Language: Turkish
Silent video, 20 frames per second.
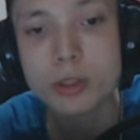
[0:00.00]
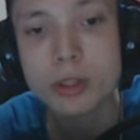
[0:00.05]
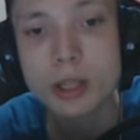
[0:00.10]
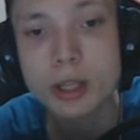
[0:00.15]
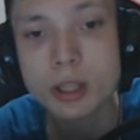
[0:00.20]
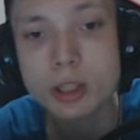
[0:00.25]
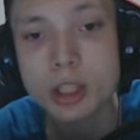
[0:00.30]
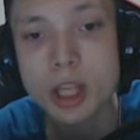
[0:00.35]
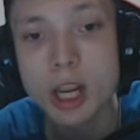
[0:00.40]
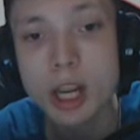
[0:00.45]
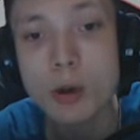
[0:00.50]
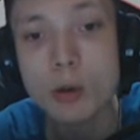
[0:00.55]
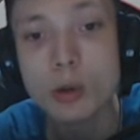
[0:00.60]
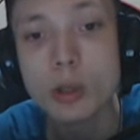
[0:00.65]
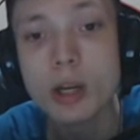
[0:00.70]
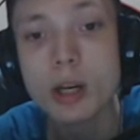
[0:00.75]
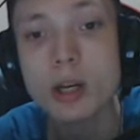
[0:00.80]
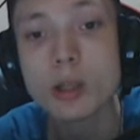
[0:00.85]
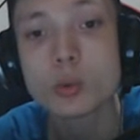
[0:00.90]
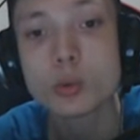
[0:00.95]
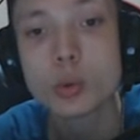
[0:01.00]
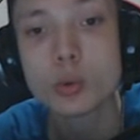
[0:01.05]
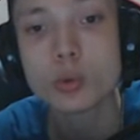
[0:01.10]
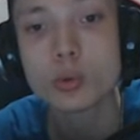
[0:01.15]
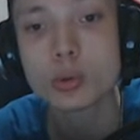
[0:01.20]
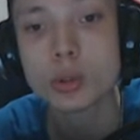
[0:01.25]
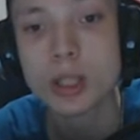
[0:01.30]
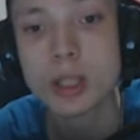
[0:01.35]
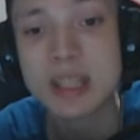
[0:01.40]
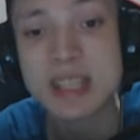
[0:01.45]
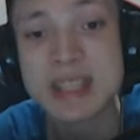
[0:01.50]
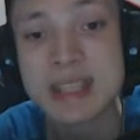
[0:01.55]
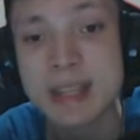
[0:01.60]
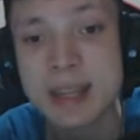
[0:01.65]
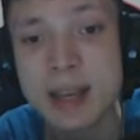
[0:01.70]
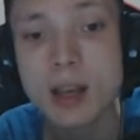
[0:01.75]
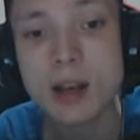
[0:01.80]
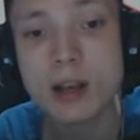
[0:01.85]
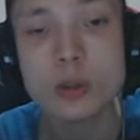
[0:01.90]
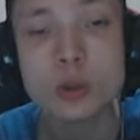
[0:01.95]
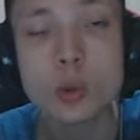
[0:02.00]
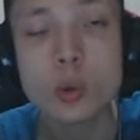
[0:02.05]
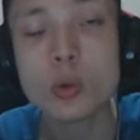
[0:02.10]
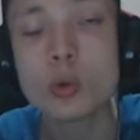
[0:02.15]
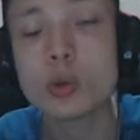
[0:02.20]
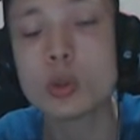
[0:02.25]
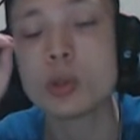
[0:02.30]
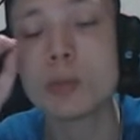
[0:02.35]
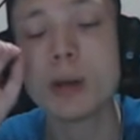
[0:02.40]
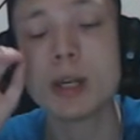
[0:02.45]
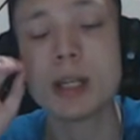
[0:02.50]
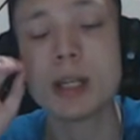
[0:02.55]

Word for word: hmm, şey olarak çok güzel. Siyah çok hoşuma